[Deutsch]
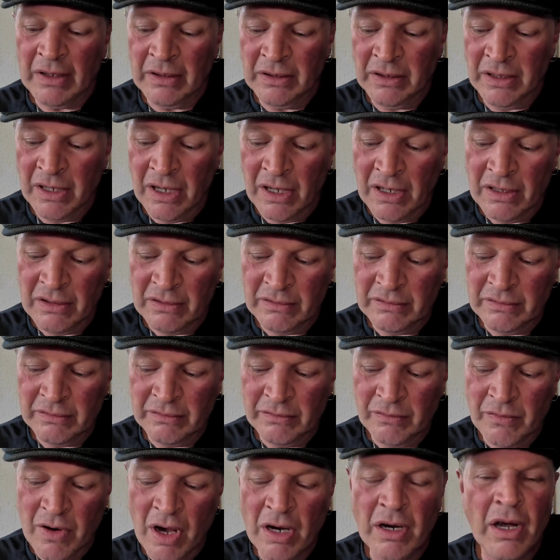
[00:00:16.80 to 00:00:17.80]
Ja,
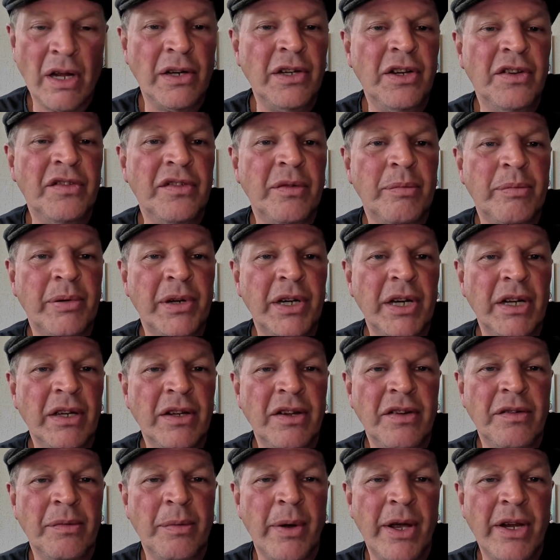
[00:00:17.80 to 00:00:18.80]
war gar nicht so
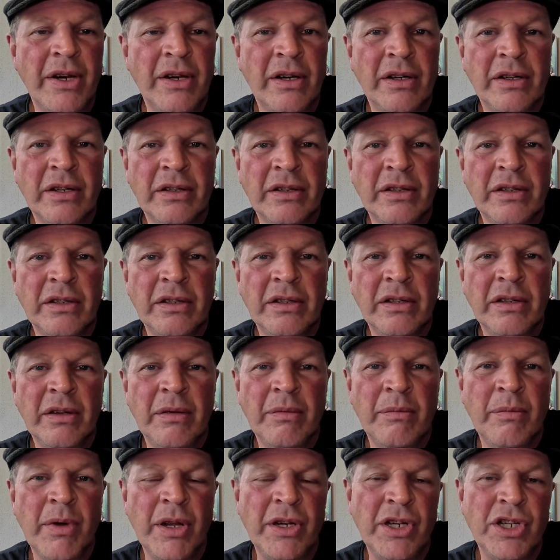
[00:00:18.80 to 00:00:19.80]
prickelndes
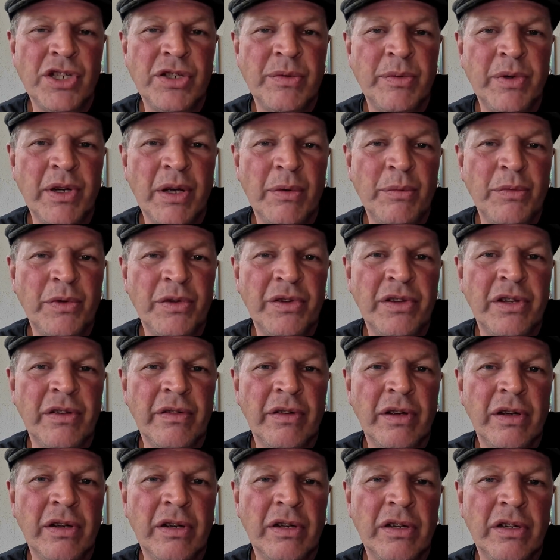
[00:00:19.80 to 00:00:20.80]
Weihnachten. Meine
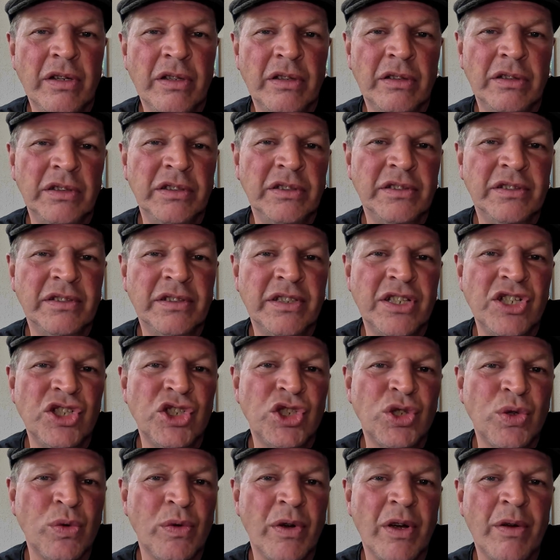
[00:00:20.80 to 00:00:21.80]
Schwiegermutter ist
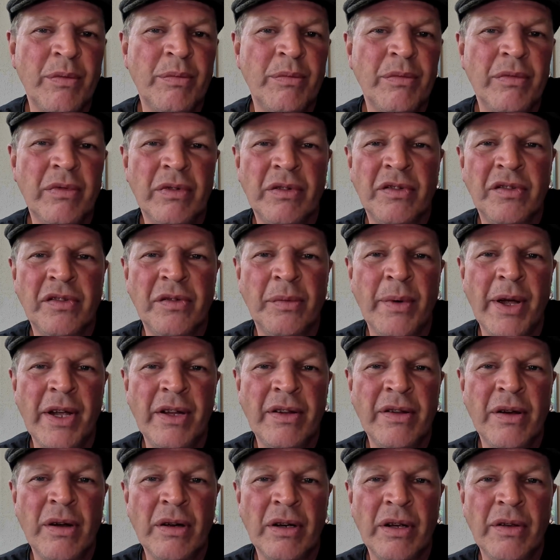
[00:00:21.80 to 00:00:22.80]
gestorben
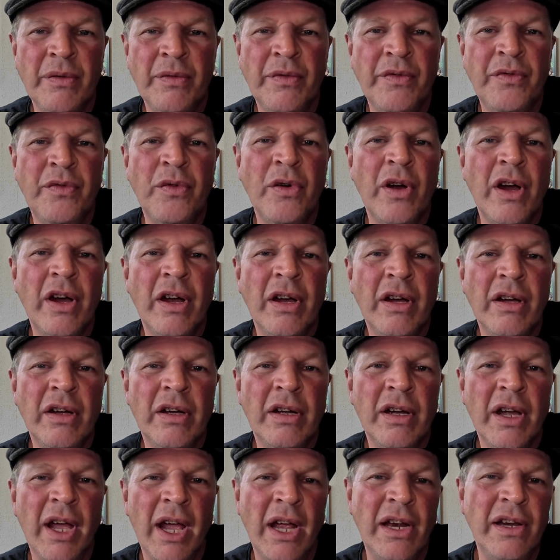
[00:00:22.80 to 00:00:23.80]
zwei Tage vor
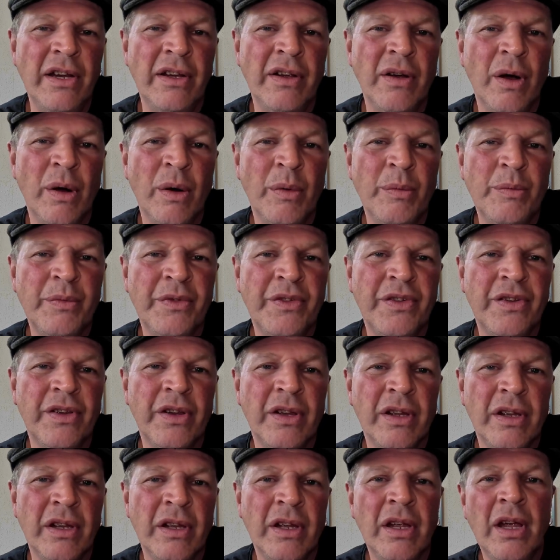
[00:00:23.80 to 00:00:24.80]
Heiligabend
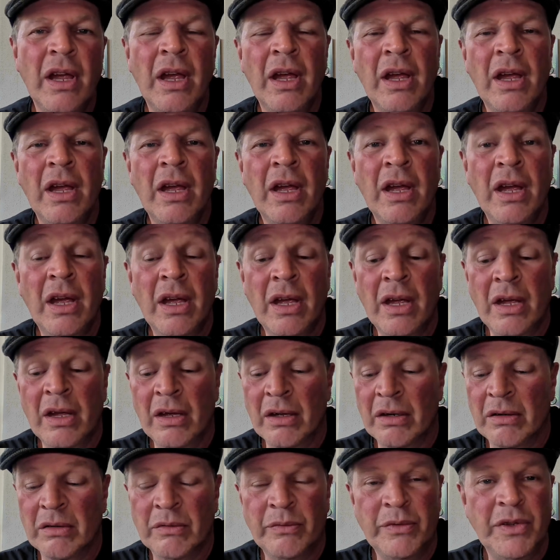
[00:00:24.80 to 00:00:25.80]

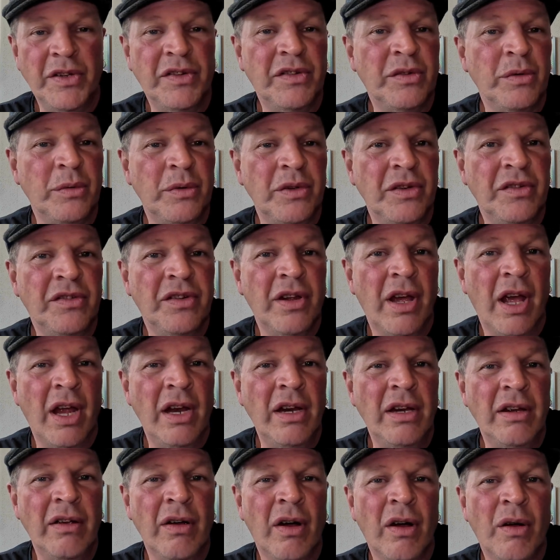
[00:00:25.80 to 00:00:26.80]
und wie es so ist,
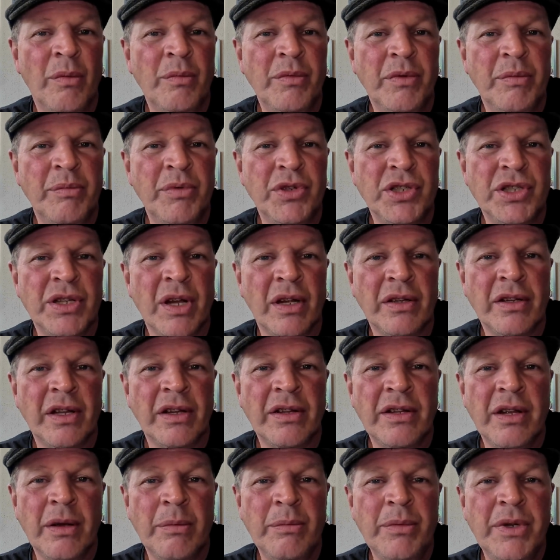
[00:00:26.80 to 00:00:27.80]
Heiligabend,
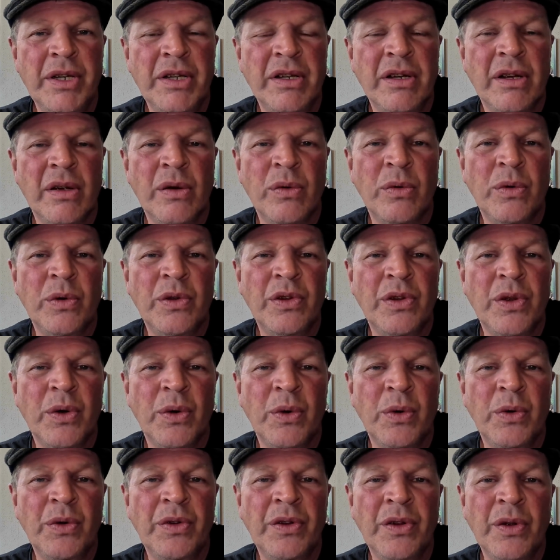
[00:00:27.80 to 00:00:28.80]
Bestattertermin und,
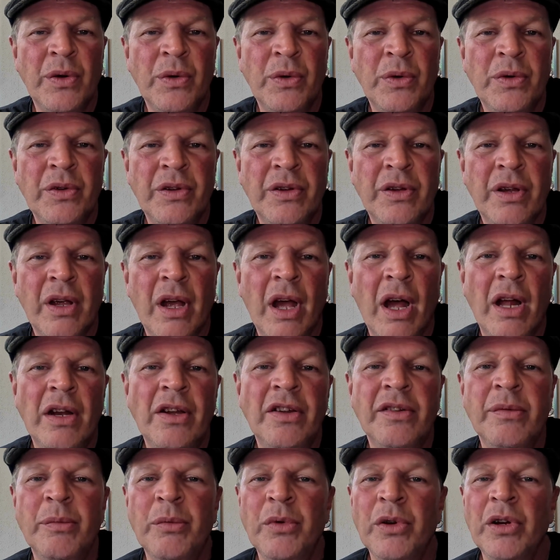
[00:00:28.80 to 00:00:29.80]
und, und
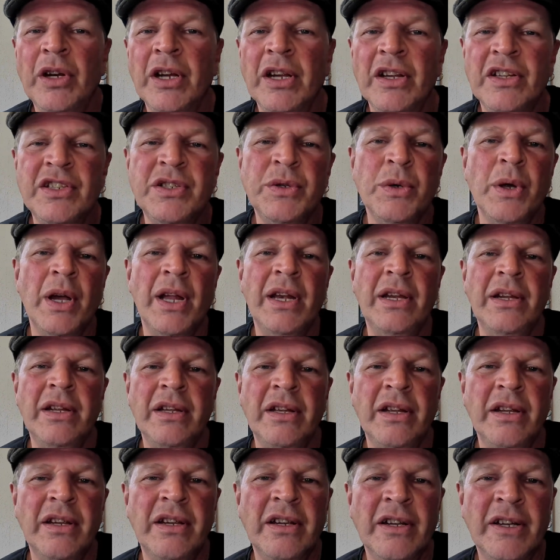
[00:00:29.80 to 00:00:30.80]
alles Mögliche zu
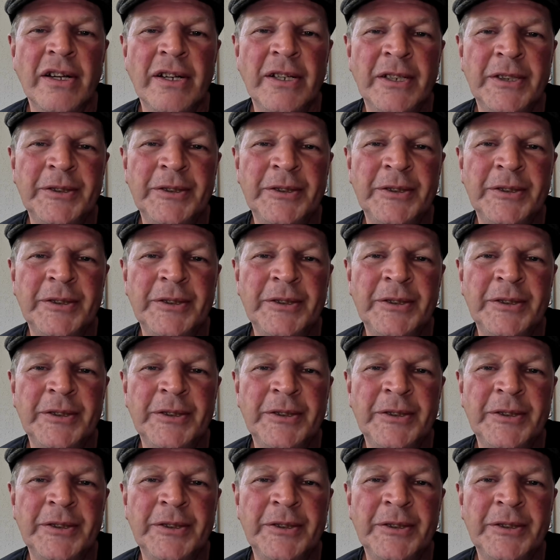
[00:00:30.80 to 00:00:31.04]
erledigen.